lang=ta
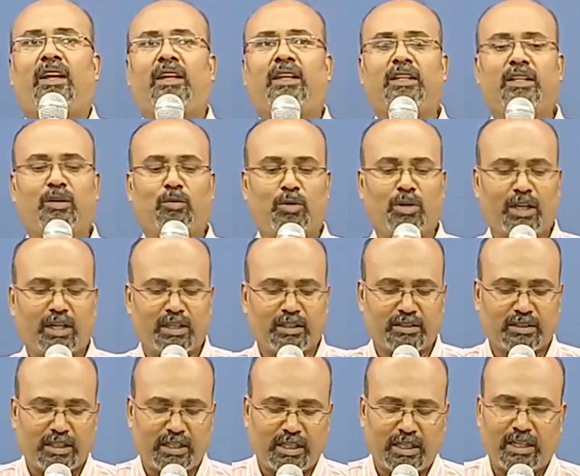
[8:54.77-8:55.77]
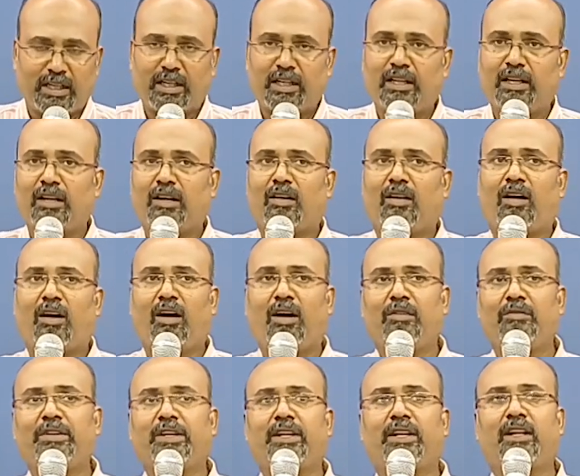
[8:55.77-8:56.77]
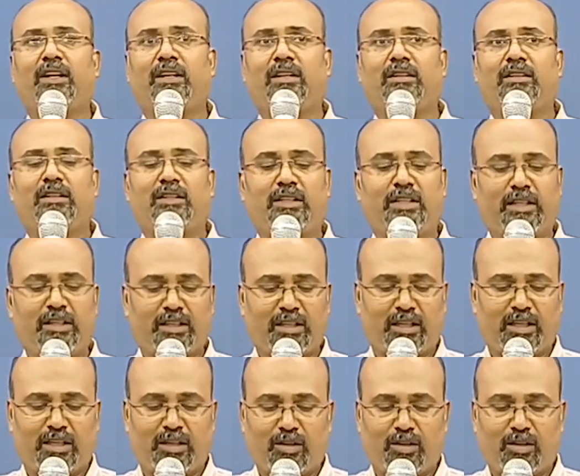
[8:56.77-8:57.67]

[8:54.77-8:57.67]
இந்த உலகத்தில் ஆவிகள் என்ற